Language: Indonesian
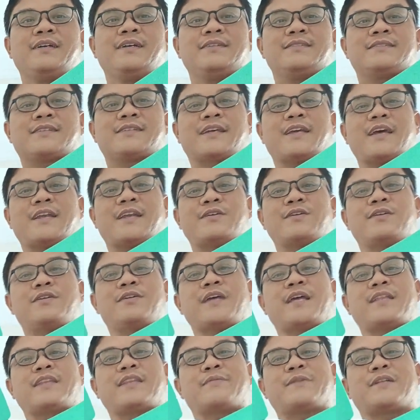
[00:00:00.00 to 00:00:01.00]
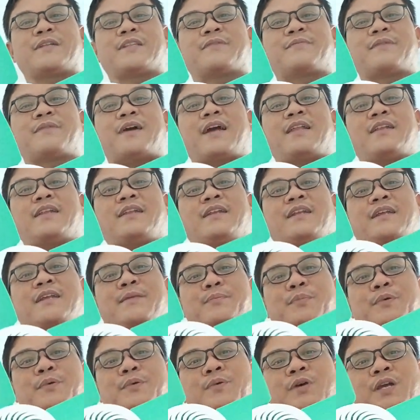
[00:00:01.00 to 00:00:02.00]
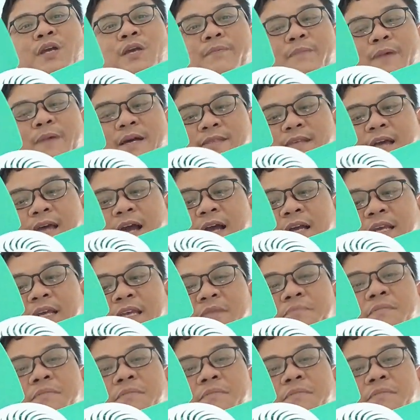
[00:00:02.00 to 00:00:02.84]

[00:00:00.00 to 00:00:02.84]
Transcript: sekian dulu ya teman-teman review kipas angin